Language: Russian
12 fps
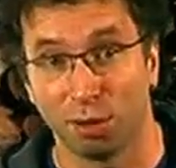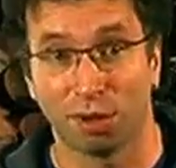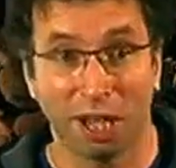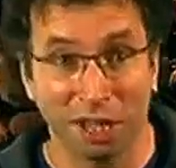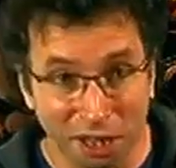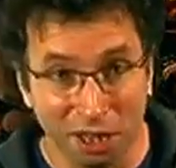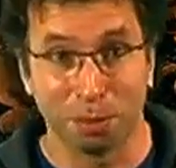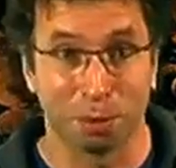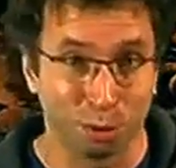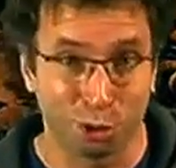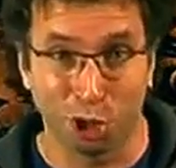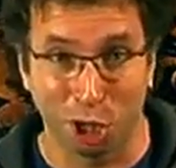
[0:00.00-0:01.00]
Только одни
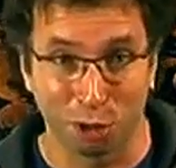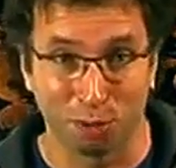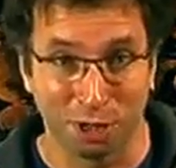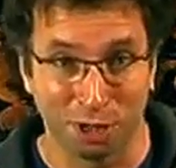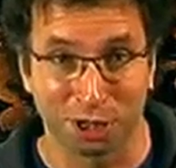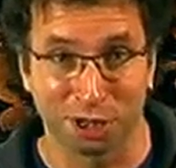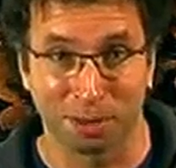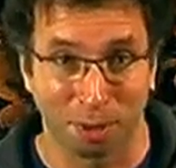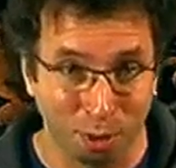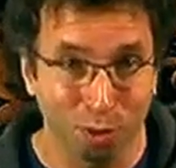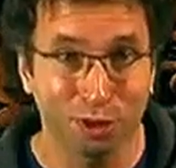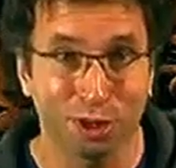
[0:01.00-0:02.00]
получают барыш с
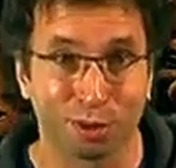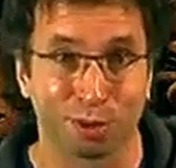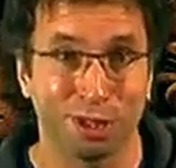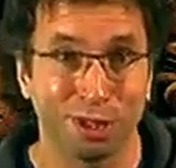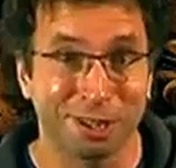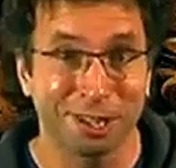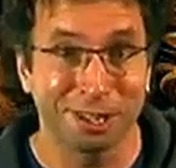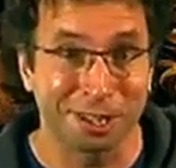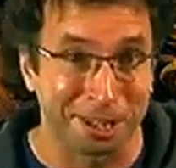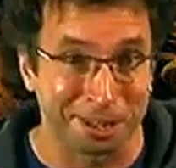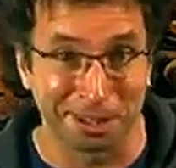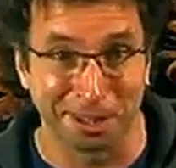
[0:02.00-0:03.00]
оборота, а другие с
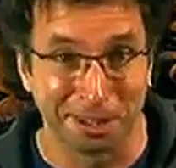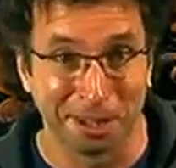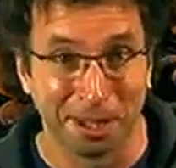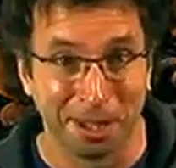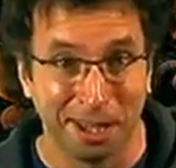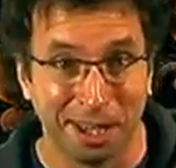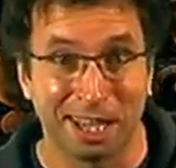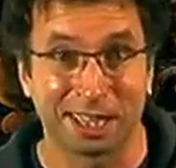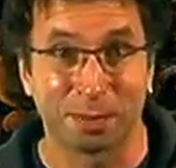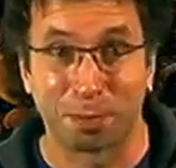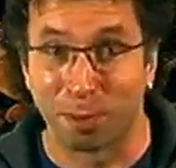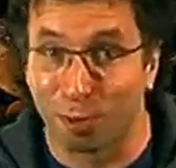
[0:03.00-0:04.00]
наценки.
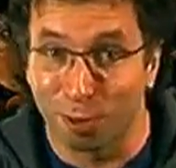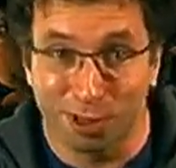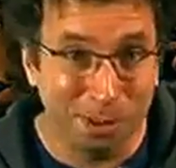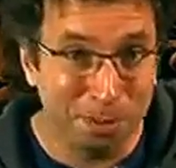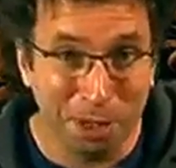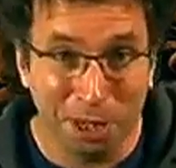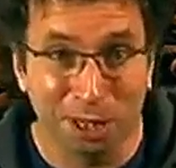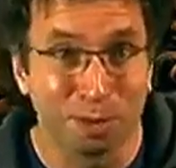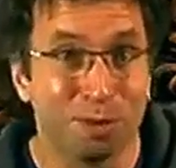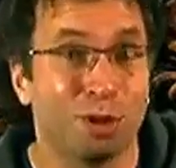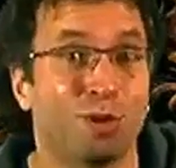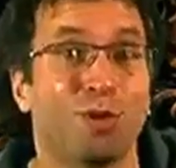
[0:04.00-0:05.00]
О спросе при
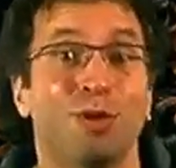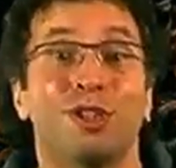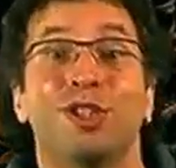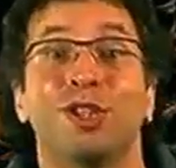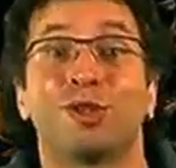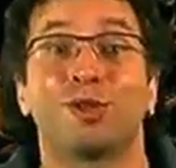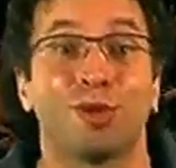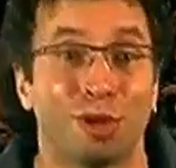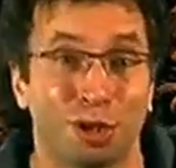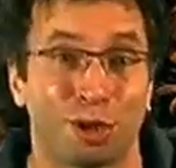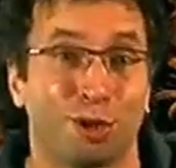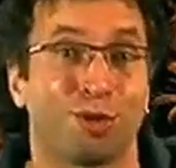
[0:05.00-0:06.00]
этом не думает
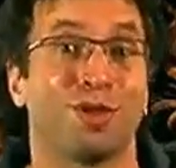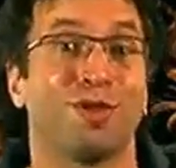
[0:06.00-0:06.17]
никто, еще